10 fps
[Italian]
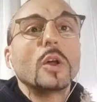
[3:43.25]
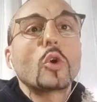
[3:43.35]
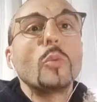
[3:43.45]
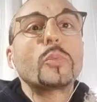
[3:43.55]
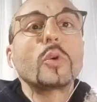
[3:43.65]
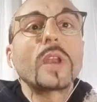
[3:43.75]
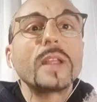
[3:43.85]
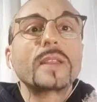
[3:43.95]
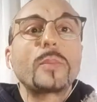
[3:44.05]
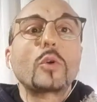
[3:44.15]
con più
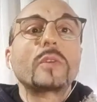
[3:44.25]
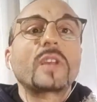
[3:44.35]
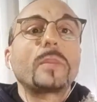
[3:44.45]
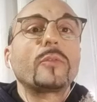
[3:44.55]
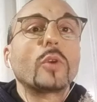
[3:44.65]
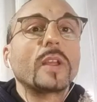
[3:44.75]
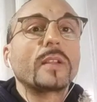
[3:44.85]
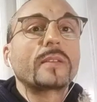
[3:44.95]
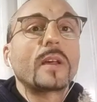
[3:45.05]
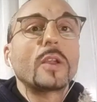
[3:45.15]
grinta e più
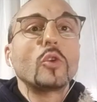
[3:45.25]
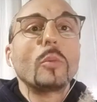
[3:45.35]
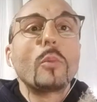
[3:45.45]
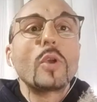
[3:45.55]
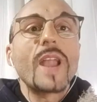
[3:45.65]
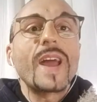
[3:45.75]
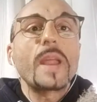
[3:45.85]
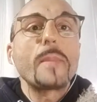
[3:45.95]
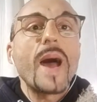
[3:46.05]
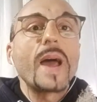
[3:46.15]
consapevolezza, non
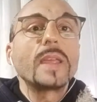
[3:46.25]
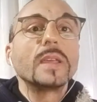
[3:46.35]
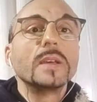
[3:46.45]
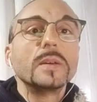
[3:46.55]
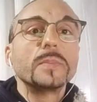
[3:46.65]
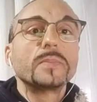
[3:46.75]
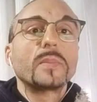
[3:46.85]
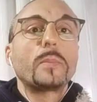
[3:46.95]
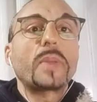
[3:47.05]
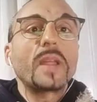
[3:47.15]
mollare mai.
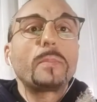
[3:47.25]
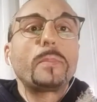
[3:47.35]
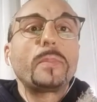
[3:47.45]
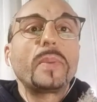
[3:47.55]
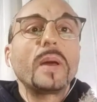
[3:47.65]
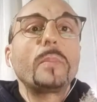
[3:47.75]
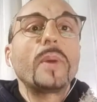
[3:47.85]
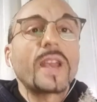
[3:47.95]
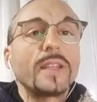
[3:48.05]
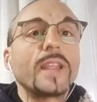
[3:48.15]
Pre-
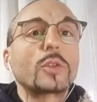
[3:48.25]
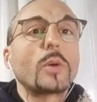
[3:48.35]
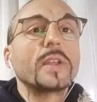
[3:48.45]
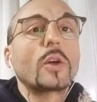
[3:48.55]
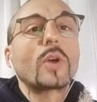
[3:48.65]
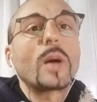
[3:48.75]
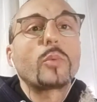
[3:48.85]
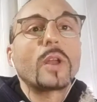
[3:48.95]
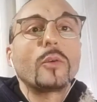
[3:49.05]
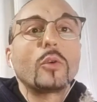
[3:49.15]
rendi la tua vita un
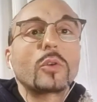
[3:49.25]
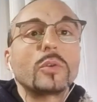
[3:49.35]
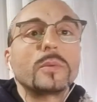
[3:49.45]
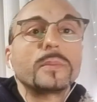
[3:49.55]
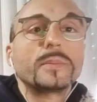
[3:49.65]
capolavoro.